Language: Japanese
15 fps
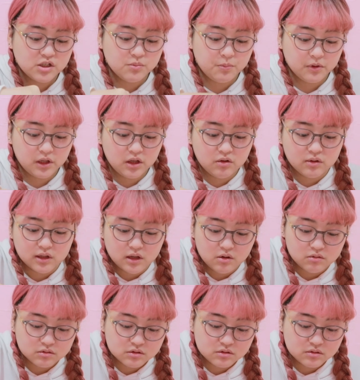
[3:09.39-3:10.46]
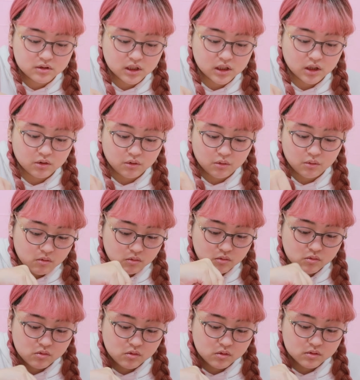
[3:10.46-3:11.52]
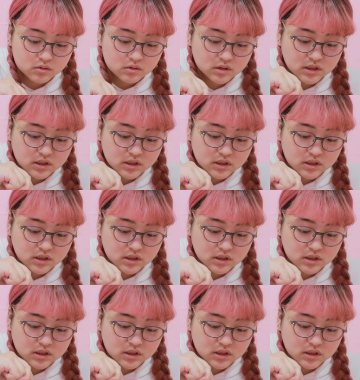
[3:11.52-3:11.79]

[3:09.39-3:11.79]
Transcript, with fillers: シュポテトはね、よく作ってたのよ。この、